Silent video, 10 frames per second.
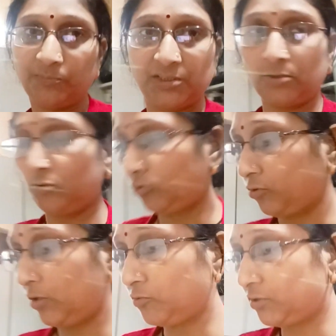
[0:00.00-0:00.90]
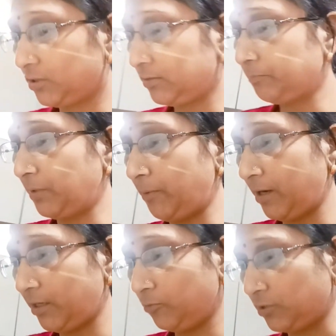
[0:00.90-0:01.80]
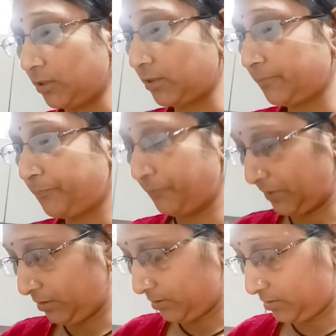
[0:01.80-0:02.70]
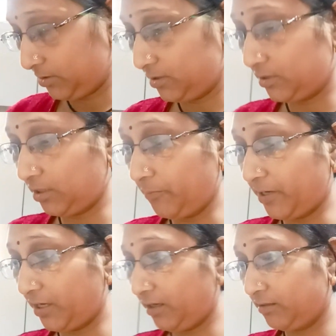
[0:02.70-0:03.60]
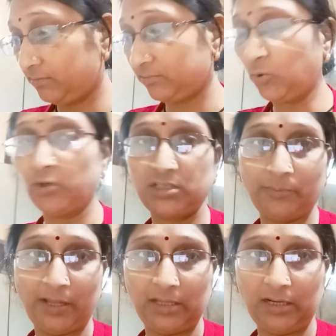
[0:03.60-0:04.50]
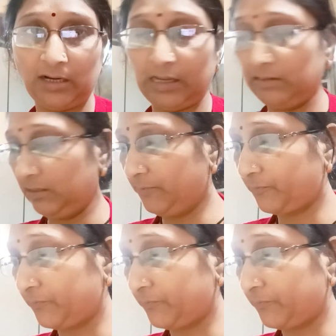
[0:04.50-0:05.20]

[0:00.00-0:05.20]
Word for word: सिर धो लो ना उस दिन बवाल ही हो जाता है सिर मैंने थोड़ी सी मेहंदी लगाई थी